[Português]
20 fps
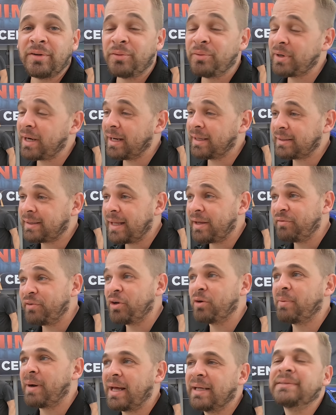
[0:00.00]
nunca teve
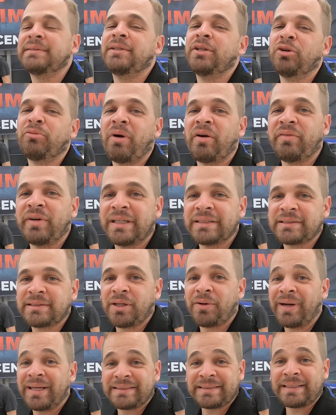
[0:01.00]
no Brasil uma
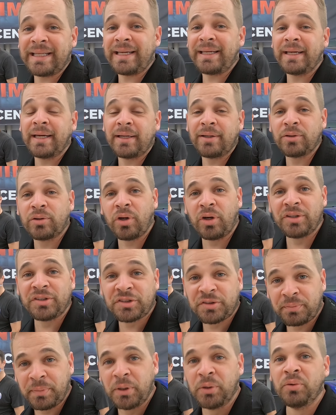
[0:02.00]
versão STI ano
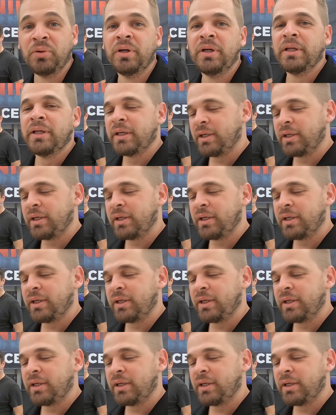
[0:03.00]
2000